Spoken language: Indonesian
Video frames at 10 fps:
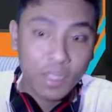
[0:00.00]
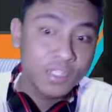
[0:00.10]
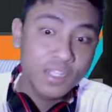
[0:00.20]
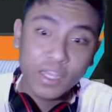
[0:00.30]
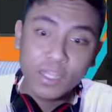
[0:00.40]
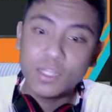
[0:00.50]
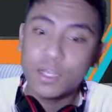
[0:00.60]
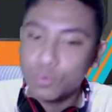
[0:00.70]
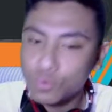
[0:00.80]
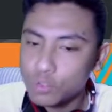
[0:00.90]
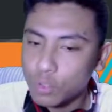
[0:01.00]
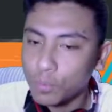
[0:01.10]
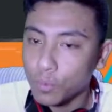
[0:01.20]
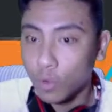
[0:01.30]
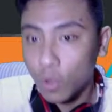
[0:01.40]
Jackie dan
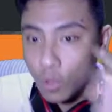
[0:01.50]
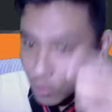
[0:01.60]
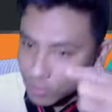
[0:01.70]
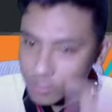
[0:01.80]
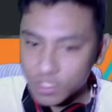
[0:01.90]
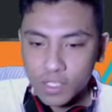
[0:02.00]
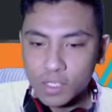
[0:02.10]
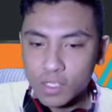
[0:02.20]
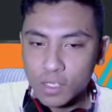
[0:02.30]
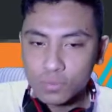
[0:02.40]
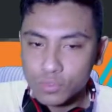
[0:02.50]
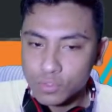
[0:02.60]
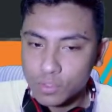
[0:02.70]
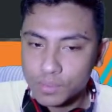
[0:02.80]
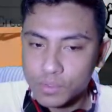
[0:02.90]
Usop loh Jackie dan Usop